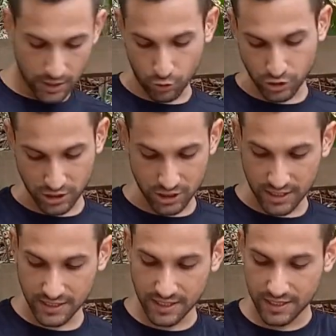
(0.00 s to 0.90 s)
que eu já
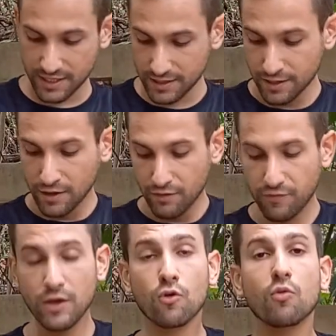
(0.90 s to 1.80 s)
tirei daqui
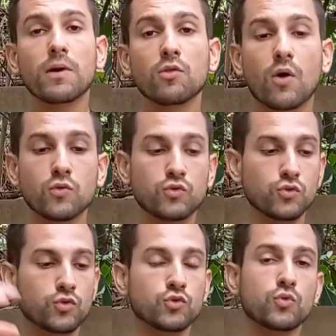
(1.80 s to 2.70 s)
veio com o manual de,
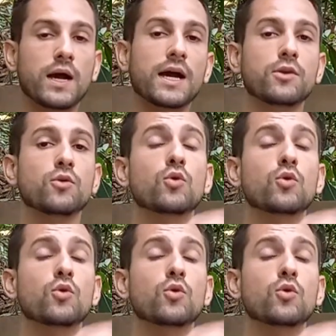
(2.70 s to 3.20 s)
de usuário,